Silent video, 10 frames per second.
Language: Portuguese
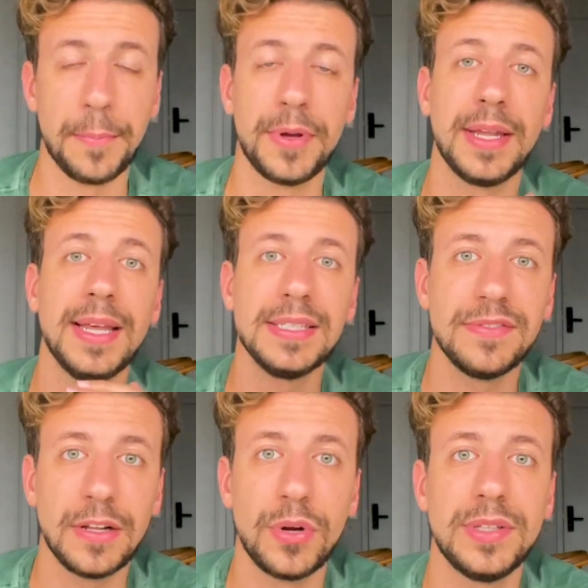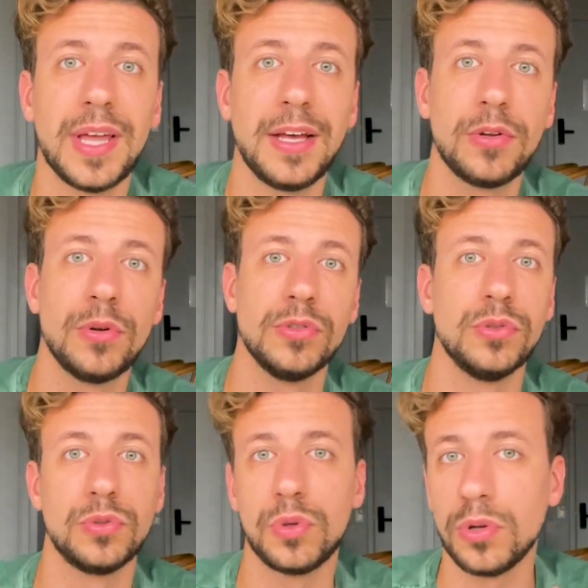Porque nesse valor está
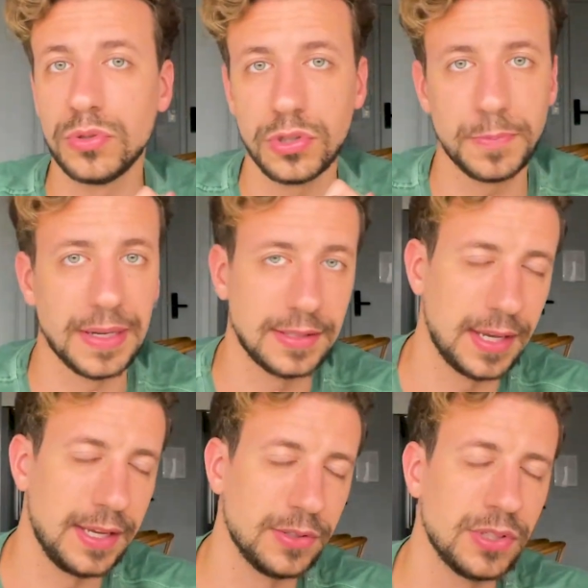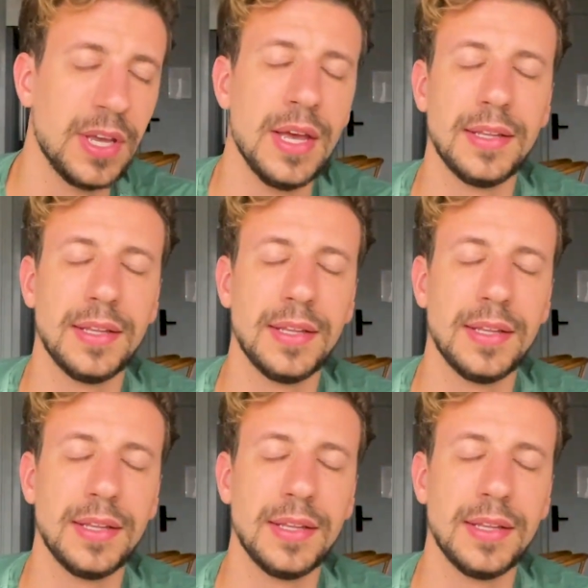incluso todos os passeios,